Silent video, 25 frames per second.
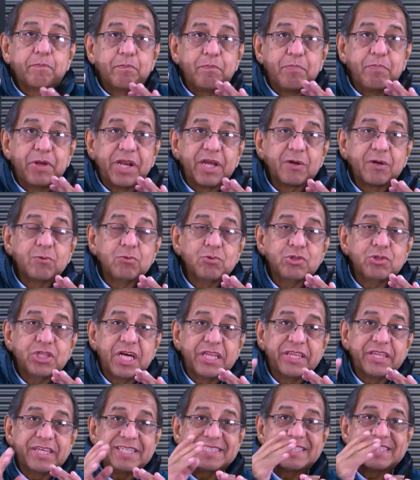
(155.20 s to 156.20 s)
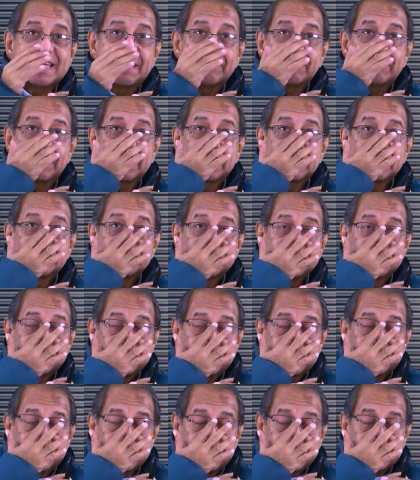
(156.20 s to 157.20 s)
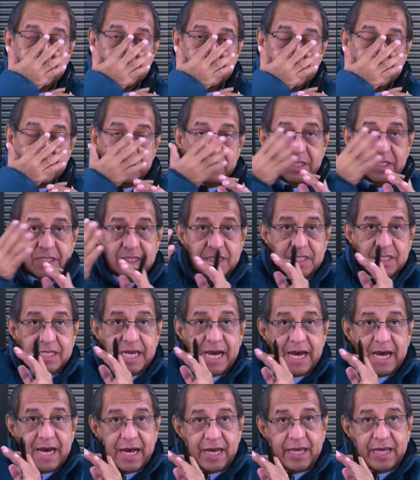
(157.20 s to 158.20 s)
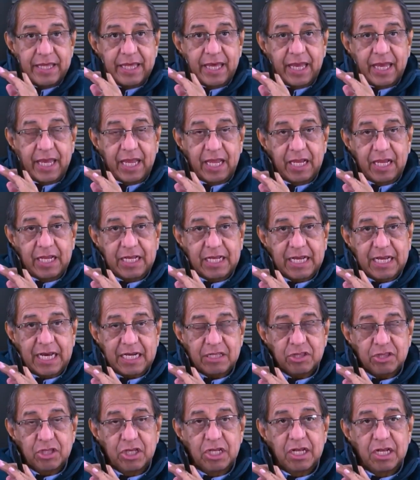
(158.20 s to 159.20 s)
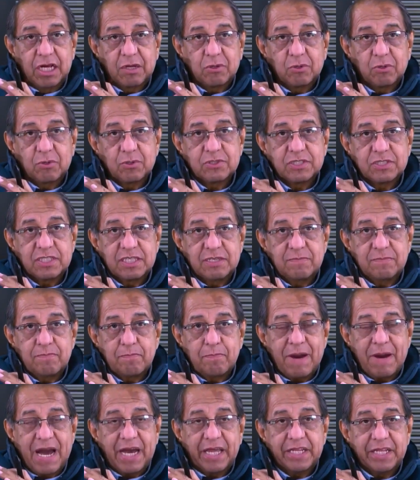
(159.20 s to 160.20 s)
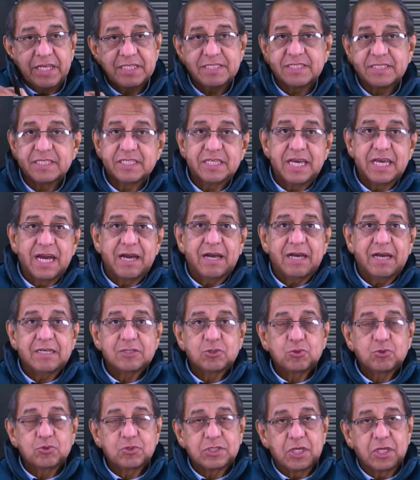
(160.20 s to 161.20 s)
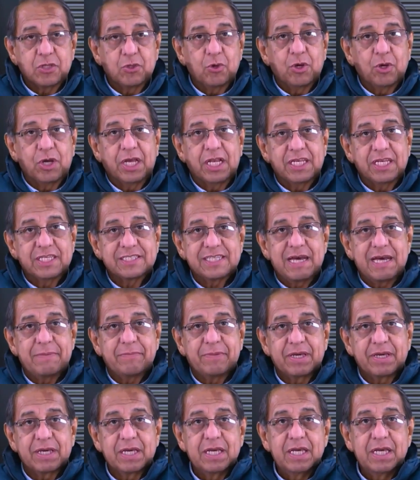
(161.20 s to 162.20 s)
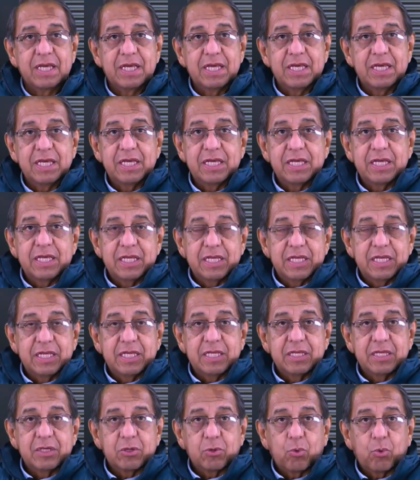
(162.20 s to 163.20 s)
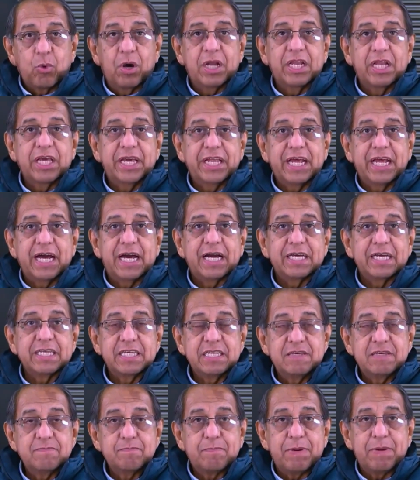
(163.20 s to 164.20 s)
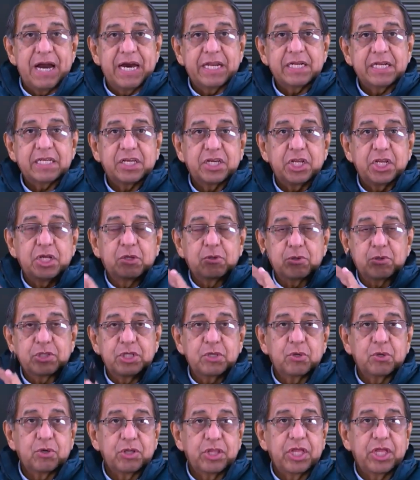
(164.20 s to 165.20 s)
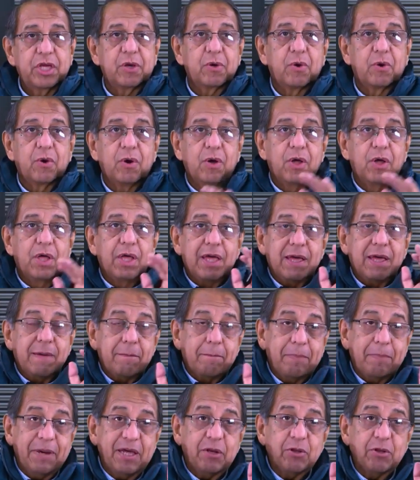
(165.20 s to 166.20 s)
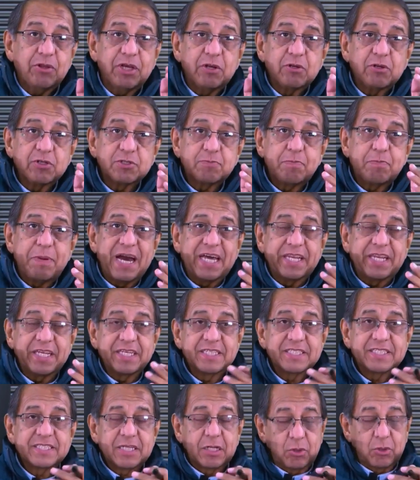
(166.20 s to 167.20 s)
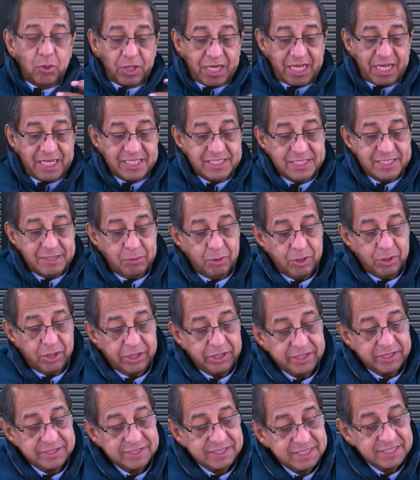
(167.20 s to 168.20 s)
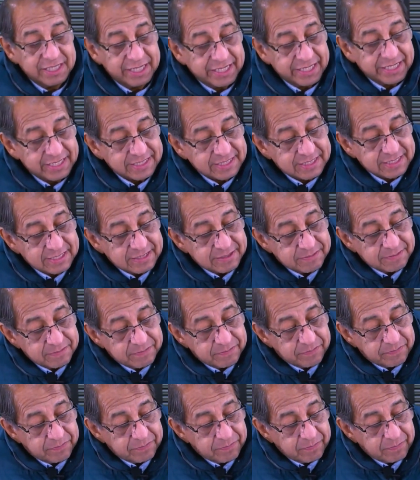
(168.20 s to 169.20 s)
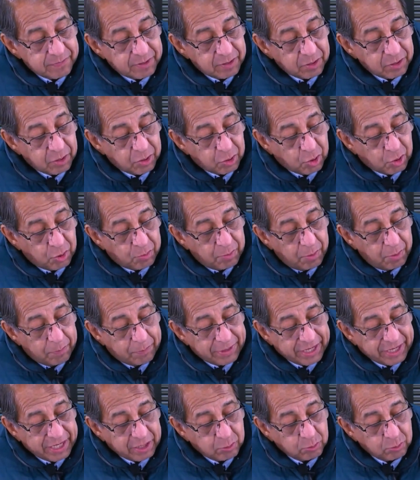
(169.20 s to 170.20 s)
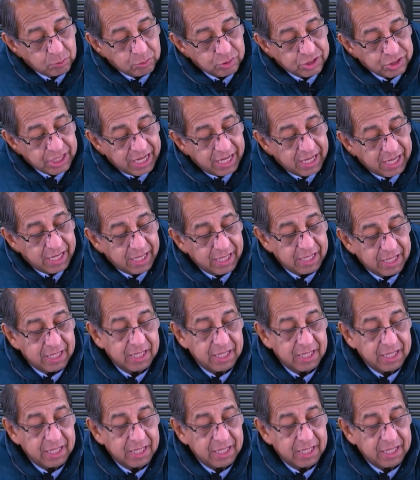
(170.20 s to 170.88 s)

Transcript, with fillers: Pregunta de examen. Ya en cartílagos impares ya sucedió en el examen. ¿Cuál era impar cricotiroideo? Pero de los pares, lo que les debo de decir es, como pregunta,